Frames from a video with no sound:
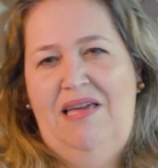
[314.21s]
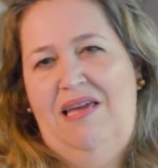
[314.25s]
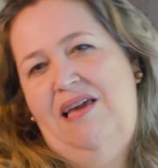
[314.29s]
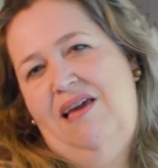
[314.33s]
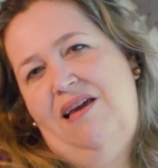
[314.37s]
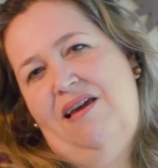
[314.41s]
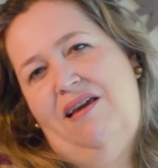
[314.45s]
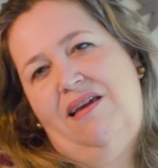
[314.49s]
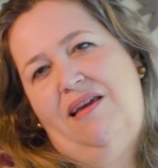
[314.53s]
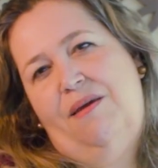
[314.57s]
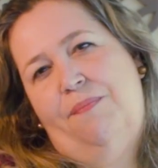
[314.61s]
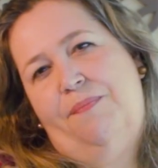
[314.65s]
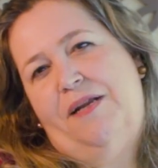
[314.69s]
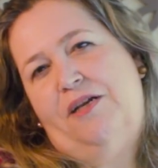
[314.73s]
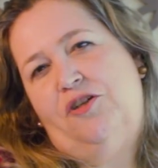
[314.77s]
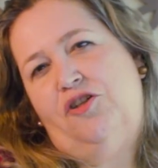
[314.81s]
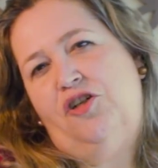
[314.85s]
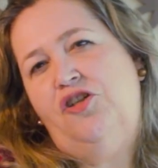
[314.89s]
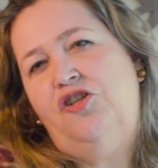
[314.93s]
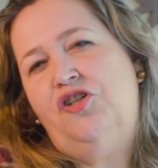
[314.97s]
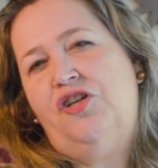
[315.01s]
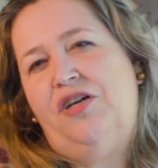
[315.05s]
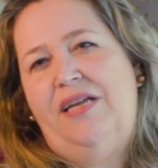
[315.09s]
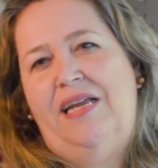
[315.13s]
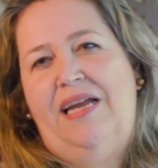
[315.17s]
e que para a
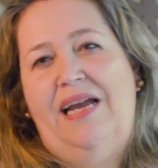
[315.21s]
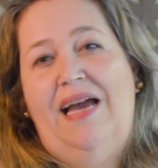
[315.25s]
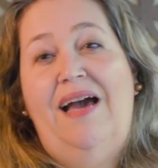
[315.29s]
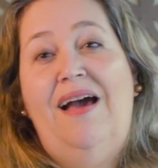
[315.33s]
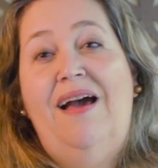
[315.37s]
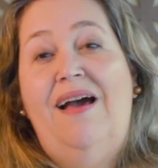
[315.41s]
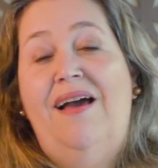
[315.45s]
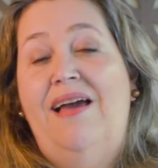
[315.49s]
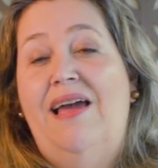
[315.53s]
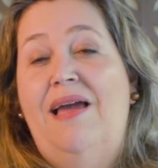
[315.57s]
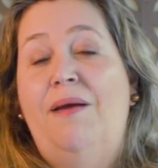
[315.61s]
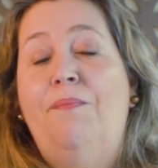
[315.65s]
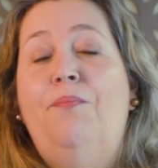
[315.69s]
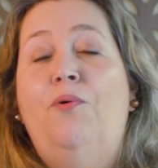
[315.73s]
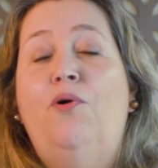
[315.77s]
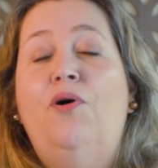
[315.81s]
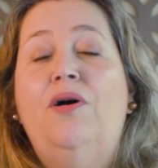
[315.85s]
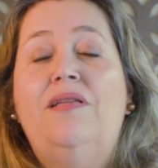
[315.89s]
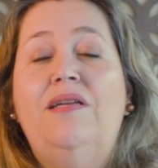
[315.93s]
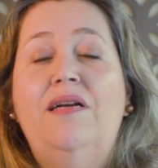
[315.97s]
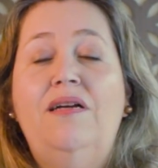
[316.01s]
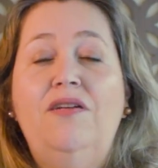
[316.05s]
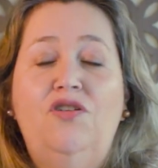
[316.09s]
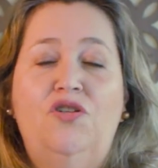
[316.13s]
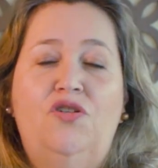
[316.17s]
gente criar é
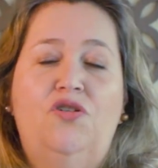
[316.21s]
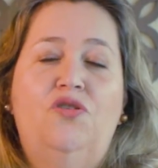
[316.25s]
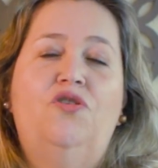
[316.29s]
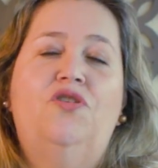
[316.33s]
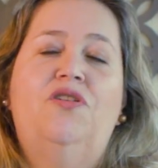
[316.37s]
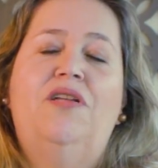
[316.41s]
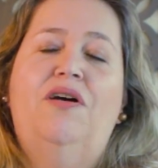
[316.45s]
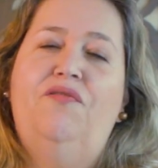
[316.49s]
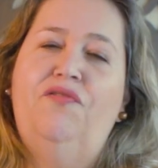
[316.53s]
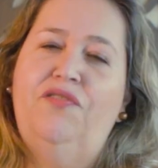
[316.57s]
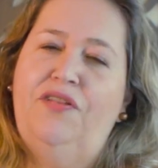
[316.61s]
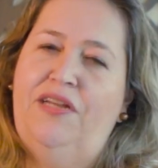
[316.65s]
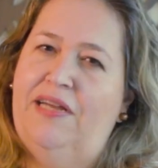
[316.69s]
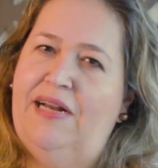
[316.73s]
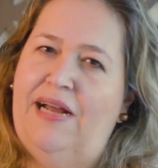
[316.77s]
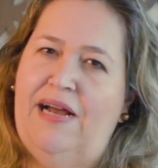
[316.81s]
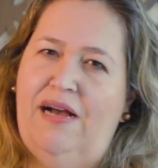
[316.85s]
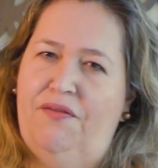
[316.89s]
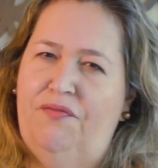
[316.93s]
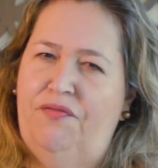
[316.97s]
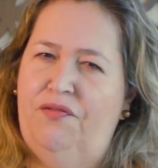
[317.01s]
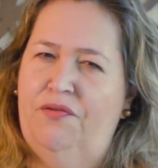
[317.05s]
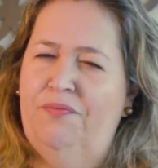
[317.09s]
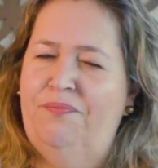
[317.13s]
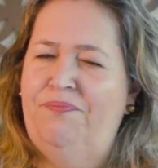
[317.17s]
importante a gente estar
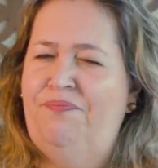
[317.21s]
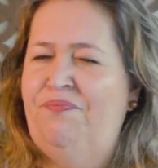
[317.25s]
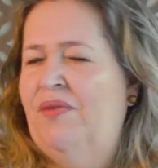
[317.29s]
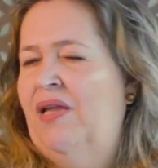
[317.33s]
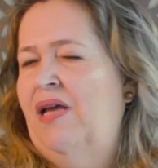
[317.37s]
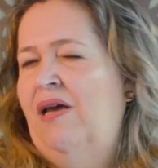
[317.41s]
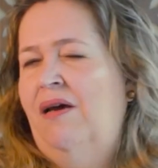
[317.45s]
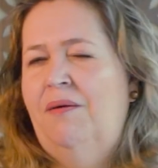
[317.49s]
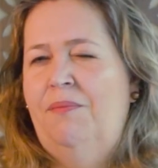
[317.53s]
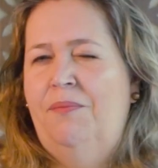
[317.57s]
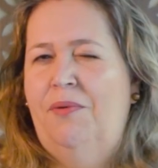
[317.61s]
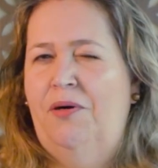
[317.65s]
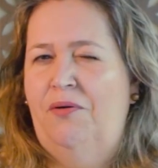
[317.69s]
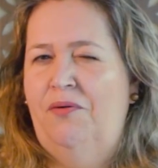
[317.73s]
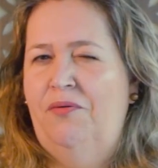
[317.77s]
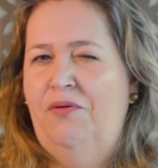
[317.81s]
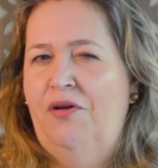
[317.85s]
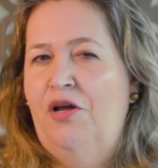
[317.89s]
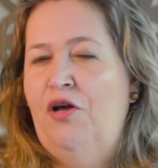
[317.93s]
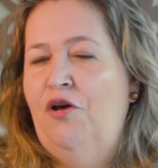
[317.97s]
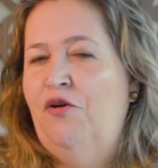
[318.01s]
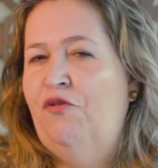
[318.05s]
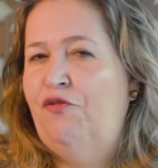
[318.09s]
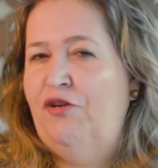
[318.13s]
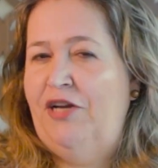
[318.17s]
vulnerável. Bom,
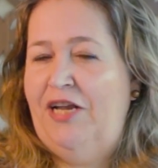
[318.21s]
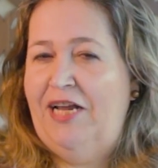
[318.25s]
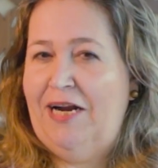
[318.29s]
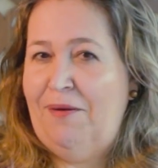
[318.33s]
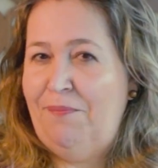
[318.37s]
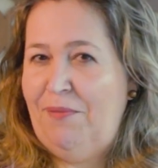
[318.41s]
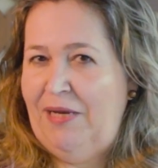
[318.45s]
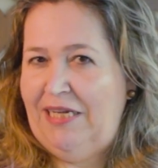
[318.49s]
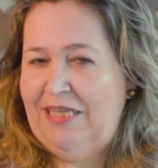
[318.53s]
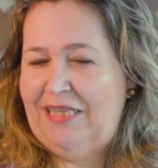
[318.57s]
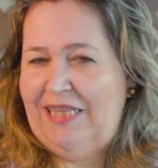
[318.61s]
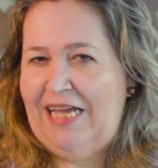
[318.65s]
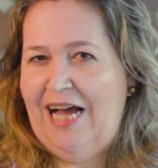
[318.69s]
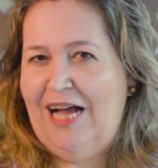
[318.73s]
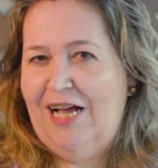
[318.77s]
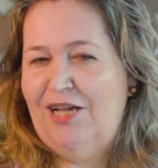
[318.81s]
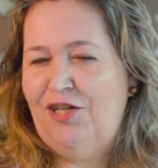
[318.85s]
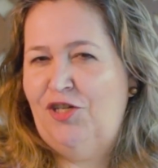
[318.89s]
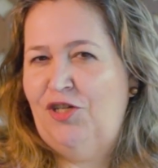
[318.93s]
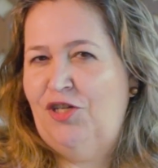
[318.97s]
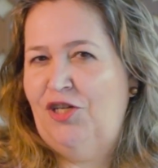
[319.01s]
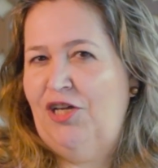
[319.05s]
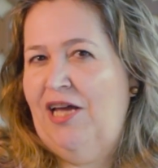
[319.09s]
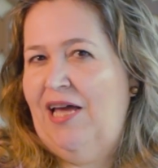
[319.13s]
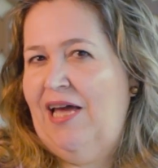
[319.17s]

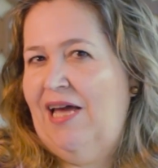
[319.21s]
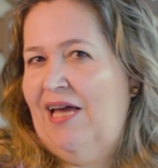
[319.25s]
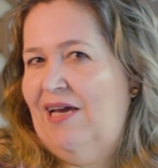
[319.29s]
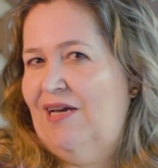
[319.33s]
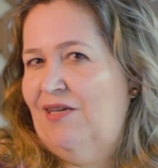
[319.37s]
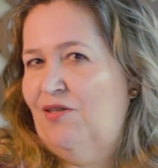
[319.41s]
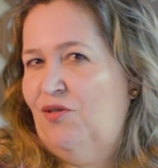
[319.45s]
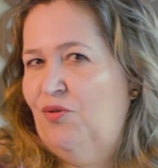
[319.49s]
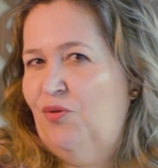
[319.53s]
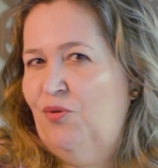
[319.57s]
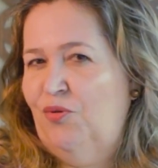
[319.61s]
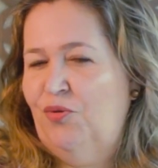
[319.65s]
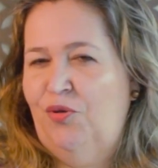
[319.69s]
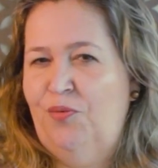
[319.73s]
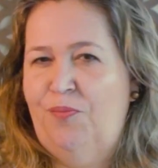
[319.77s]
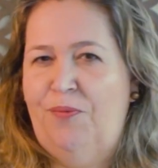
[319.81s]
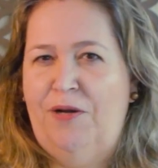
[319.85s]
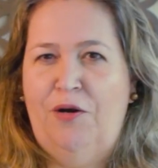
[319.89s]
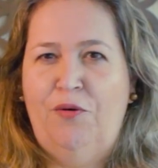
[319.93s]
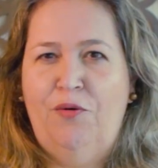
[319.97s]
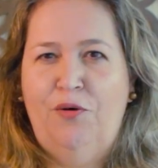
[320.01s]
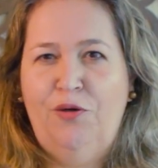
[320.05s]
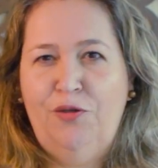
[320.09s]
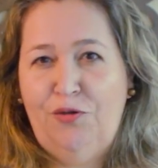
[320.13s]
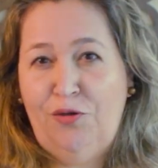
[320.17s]
Vulnerabilidade é assunto
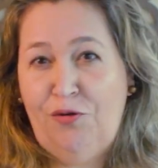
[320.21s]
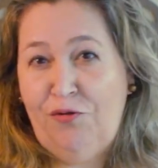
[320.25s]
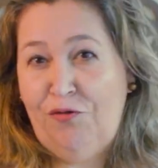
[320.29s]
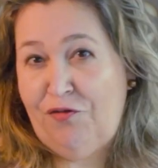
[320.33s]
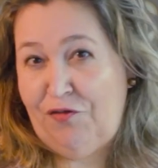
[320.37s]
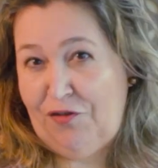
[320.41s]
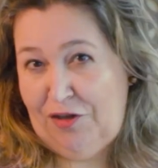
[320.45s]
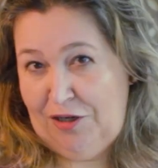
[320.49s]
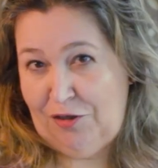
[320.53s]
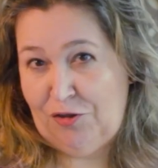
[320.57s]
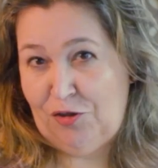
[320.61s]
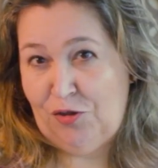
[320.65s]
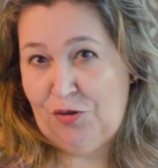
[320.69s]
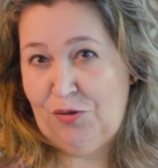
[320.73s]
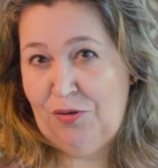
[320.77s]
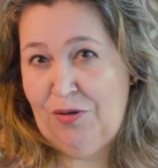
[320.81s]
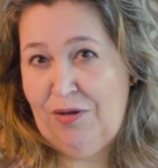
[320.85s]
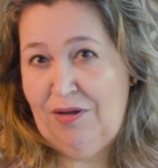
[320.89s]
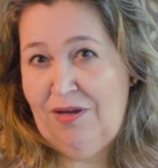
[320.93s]
para outro vídeo.